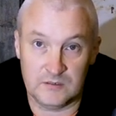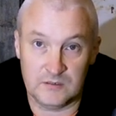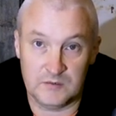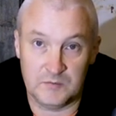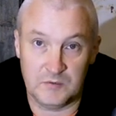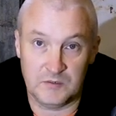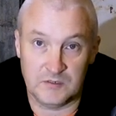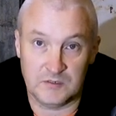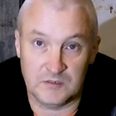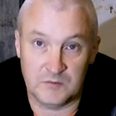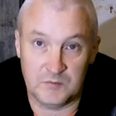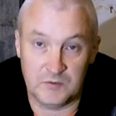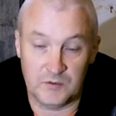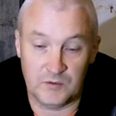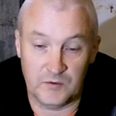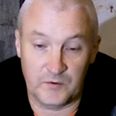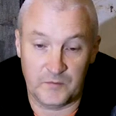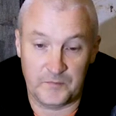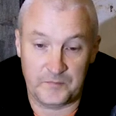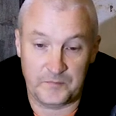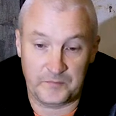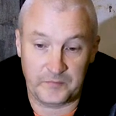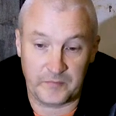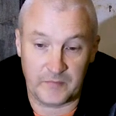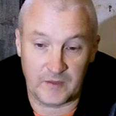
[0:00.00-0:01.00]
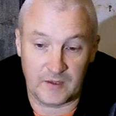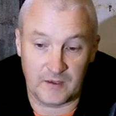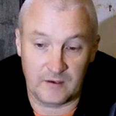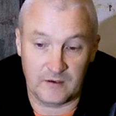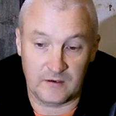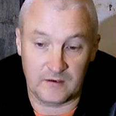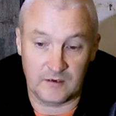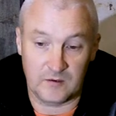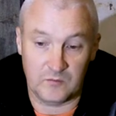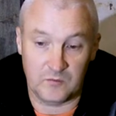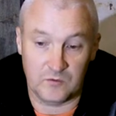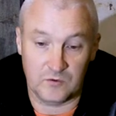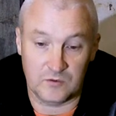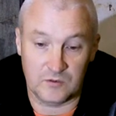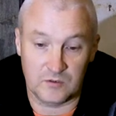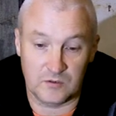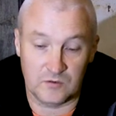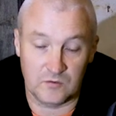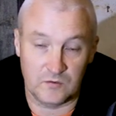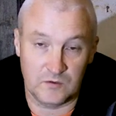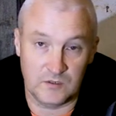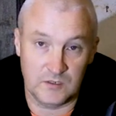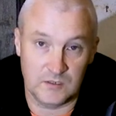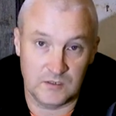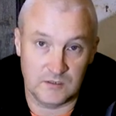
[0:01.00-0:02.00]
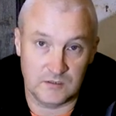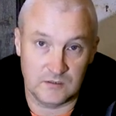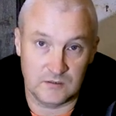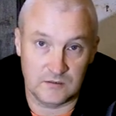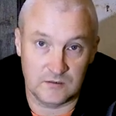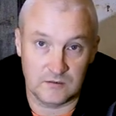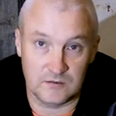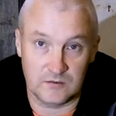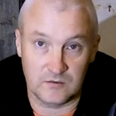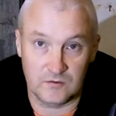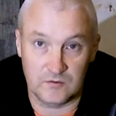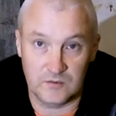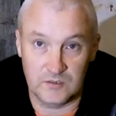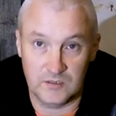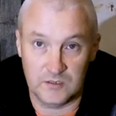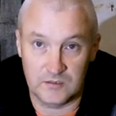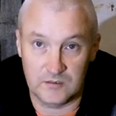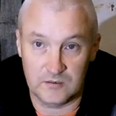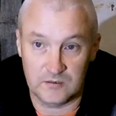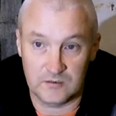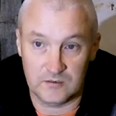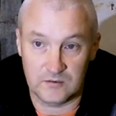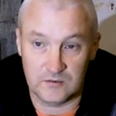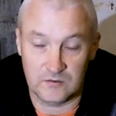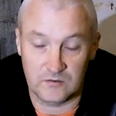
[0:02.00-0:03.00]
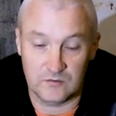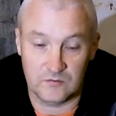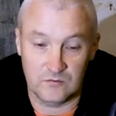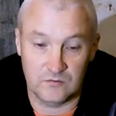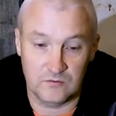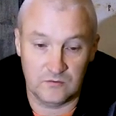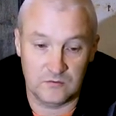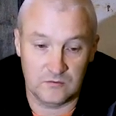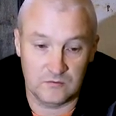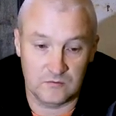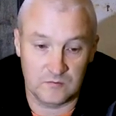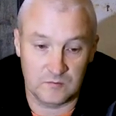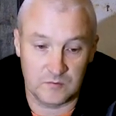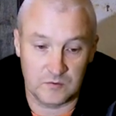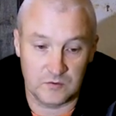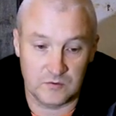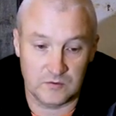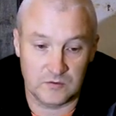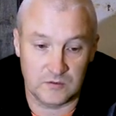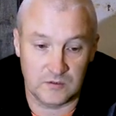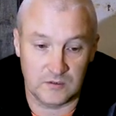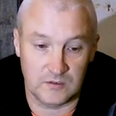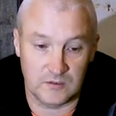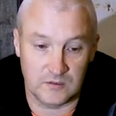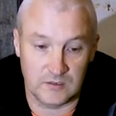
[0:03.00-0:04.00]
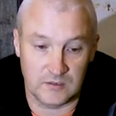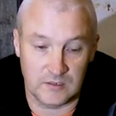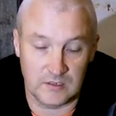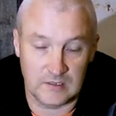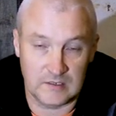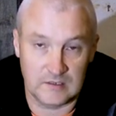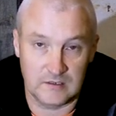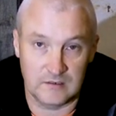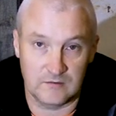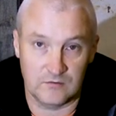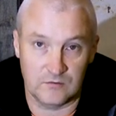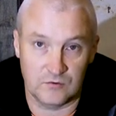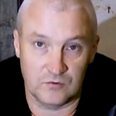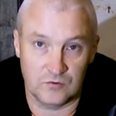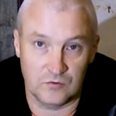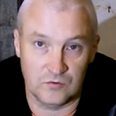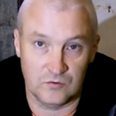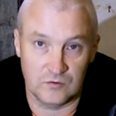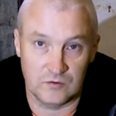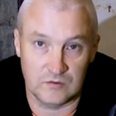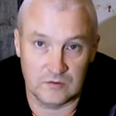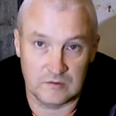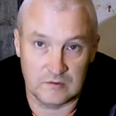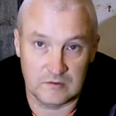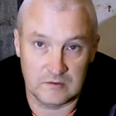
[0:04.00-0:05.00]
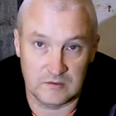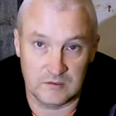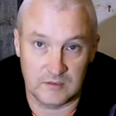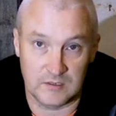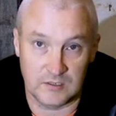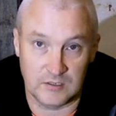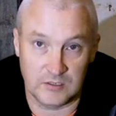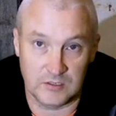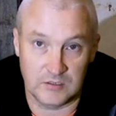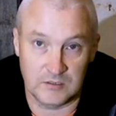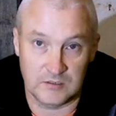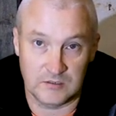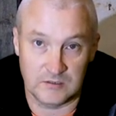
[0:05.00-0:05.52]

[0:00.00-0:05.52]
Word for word: с бензопилой работы то есть, то нет. Ну, просто надоело вручную точить